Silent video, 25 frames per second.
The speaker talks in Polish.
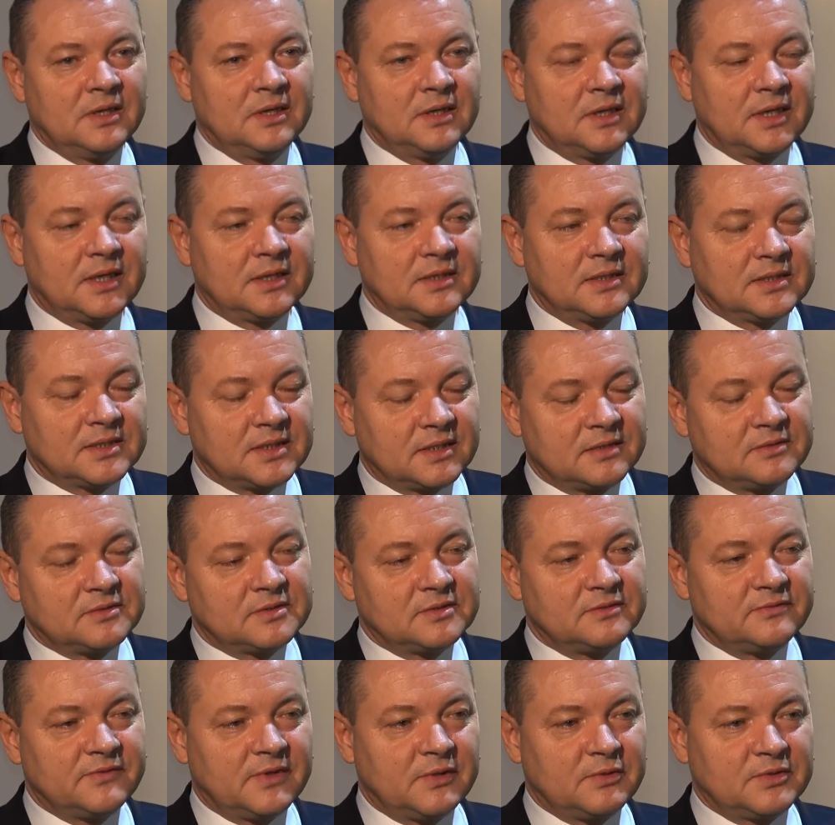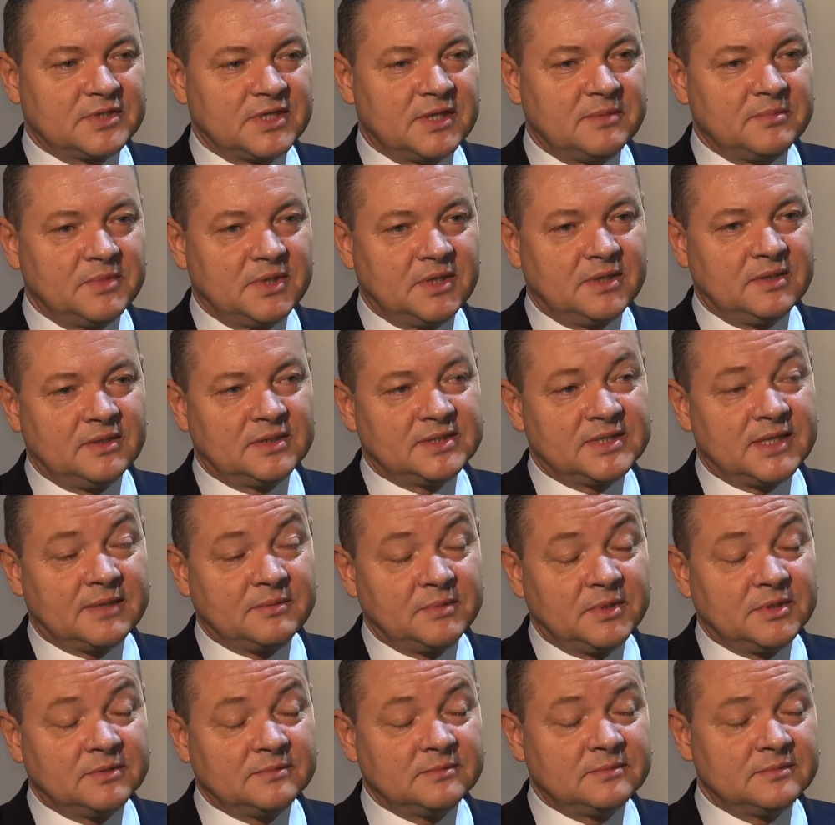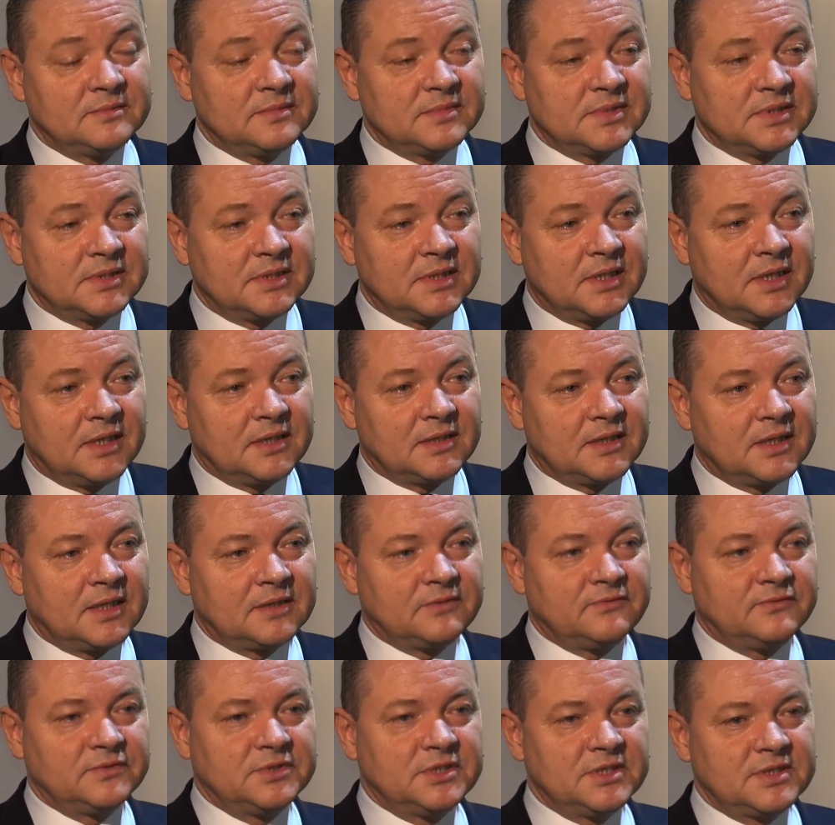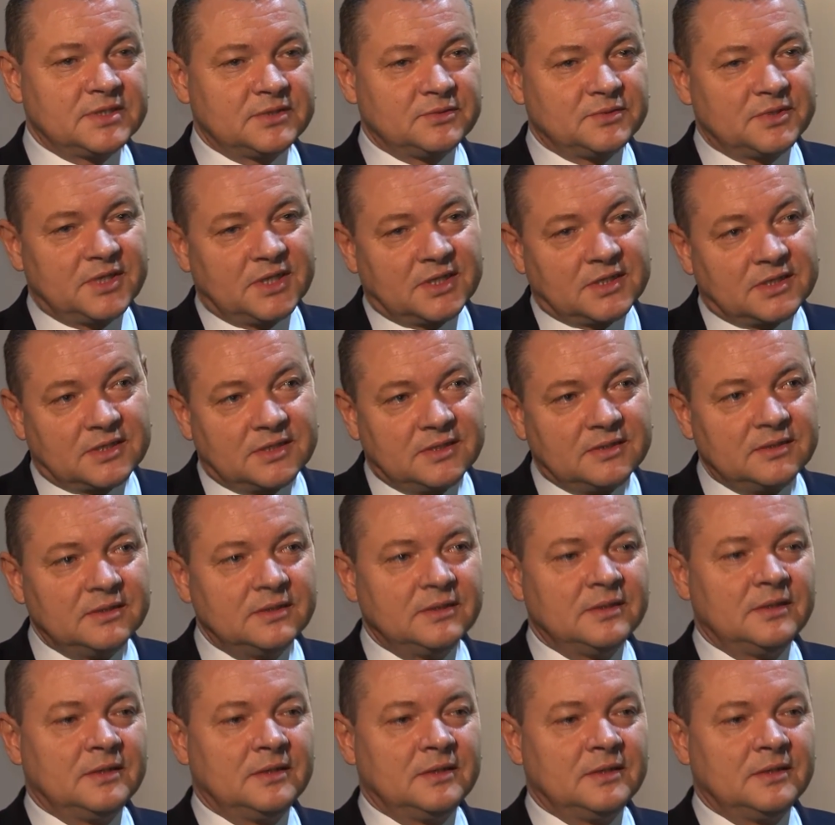radnych zagłosowało za, mną, za mną na, na 20, także